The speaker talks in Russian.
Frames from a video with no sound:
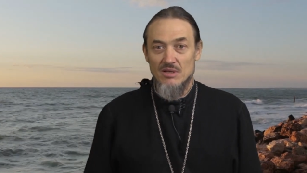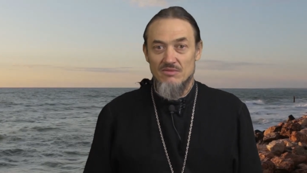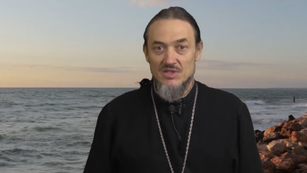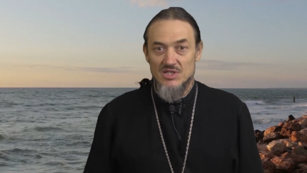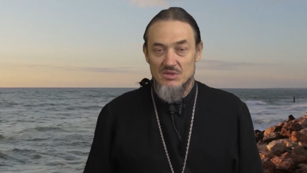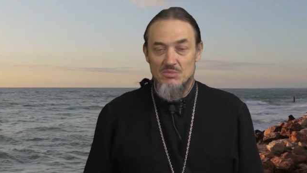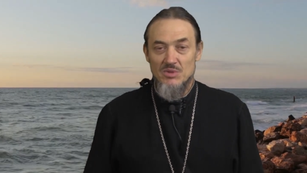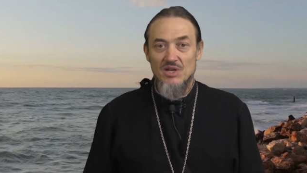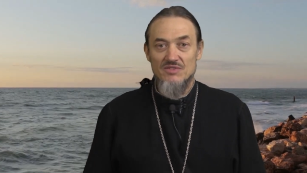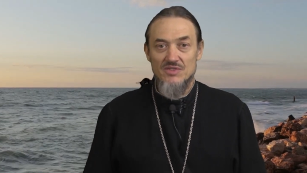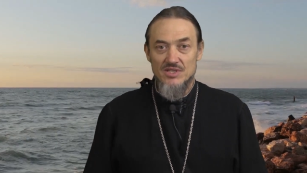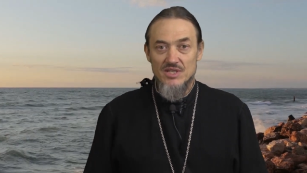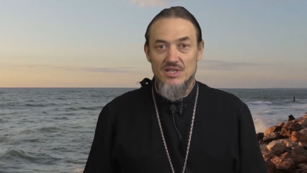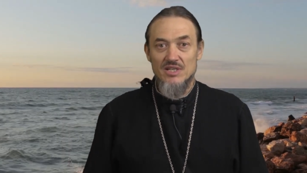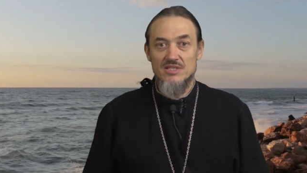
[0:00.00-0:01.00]
во тьме, в
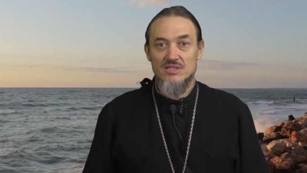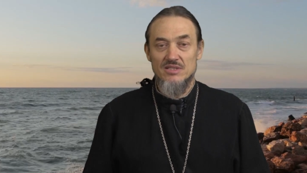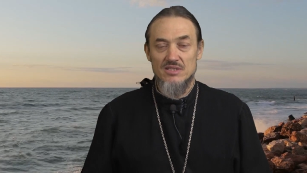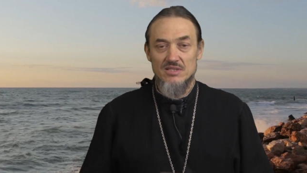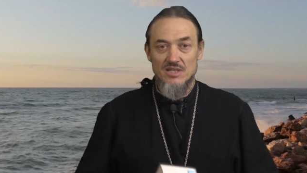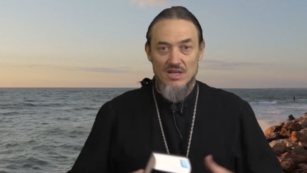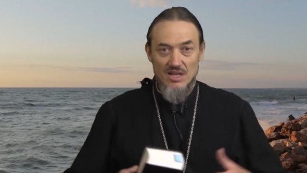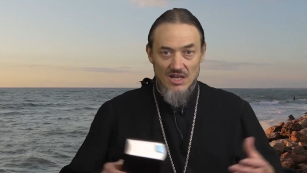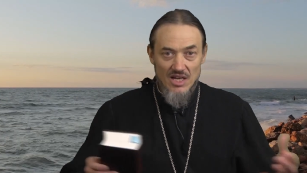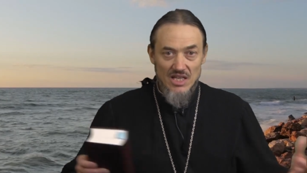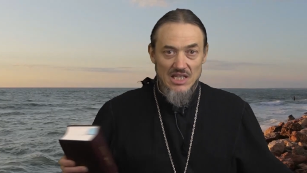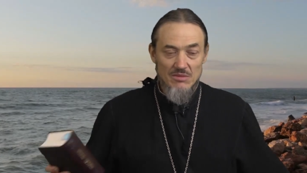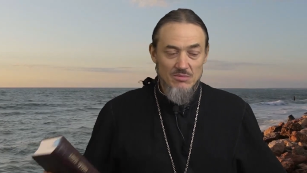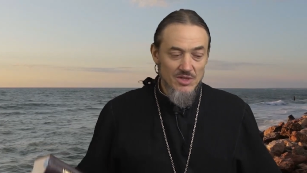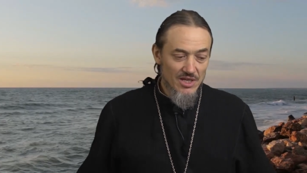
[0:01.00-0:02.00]
сырости, с
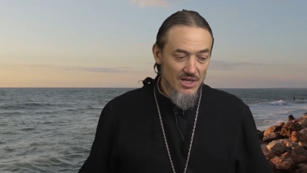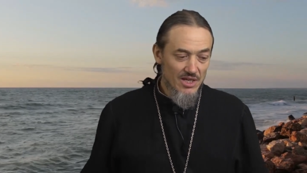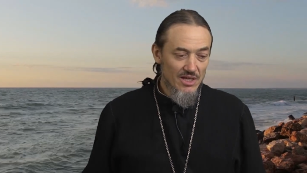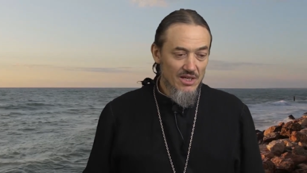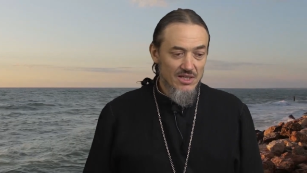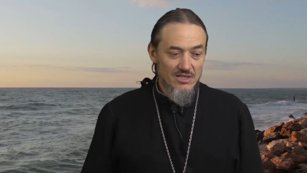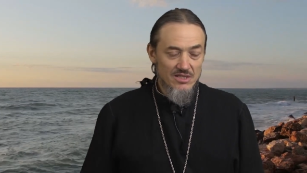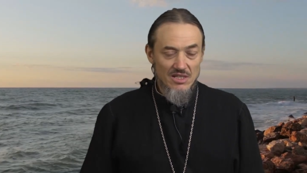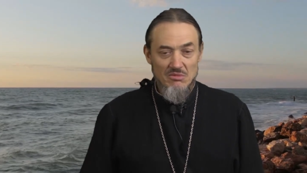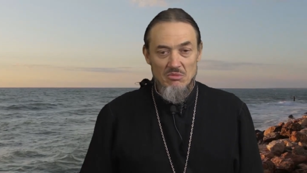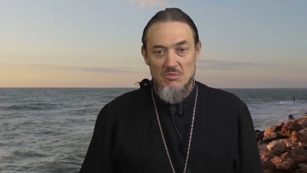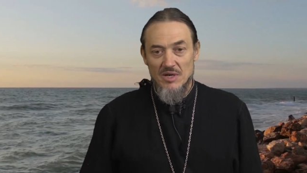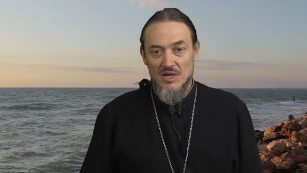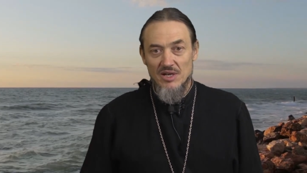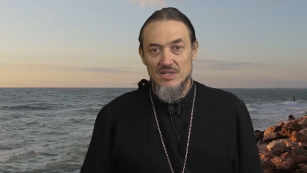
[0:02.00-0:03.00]
тараканами, с этими
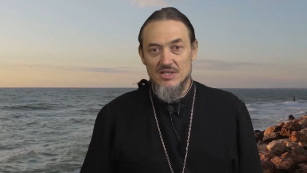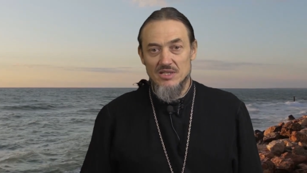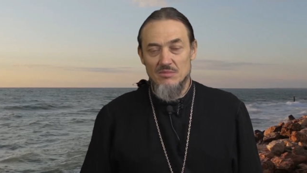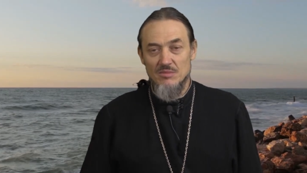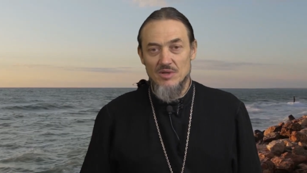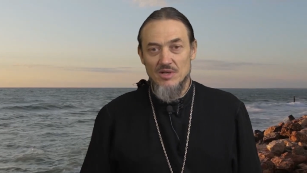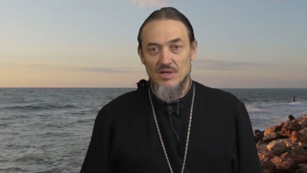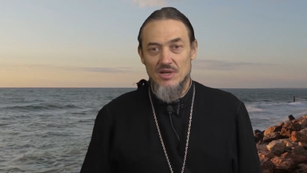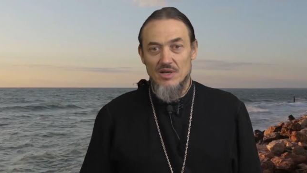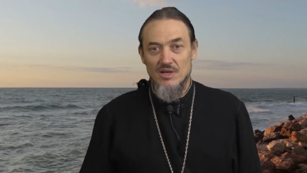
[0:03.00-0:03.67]
мокрицами.